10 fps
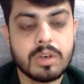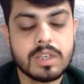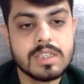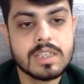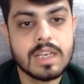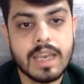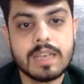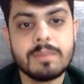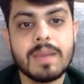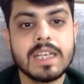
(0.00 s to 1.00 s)
पोटेंशियल है
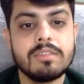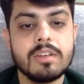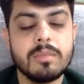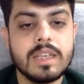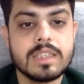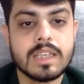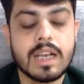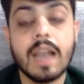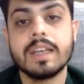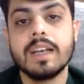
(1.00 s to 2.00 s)
नहीं बैंक निफ्टी में नीचे
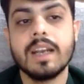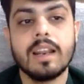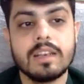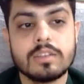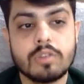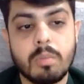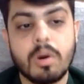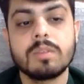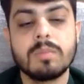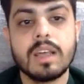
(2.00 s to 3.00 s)
का अनटेंड कोई
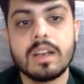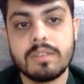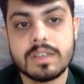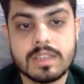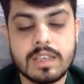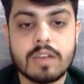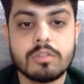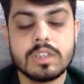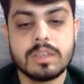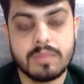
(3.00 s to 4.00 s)
बहुत बड़ा रिवर्सल या
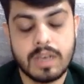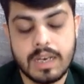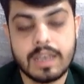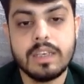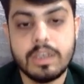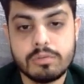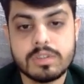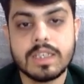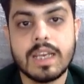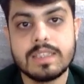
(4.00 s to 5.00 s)
कुछ अलग ही न्यूज
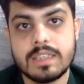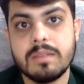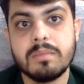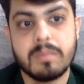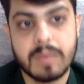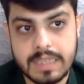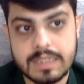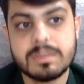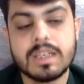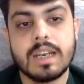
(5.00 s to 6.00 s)
आ जाए ऐसे कि
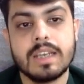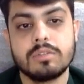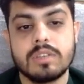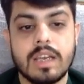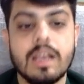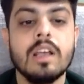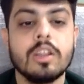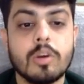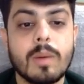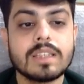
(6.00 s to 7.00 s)
एकदम से क्रैश हो जाए
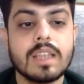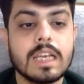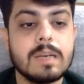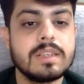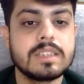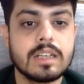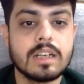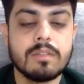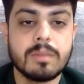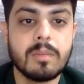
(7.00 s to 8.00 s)
तो बात अलग है बट
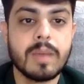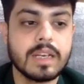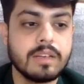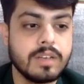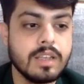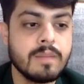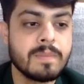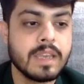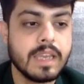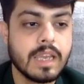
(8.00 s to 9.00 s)
जनरल वे में बैंक निफ्टी
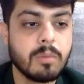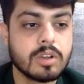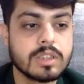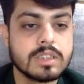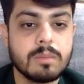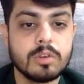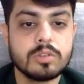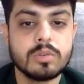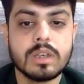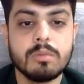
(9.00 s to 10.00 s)
एक बहुत अच्छा बुलिश
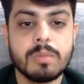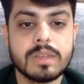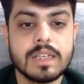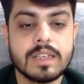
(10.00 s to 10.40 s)
मोमेंटम ऊपर साइड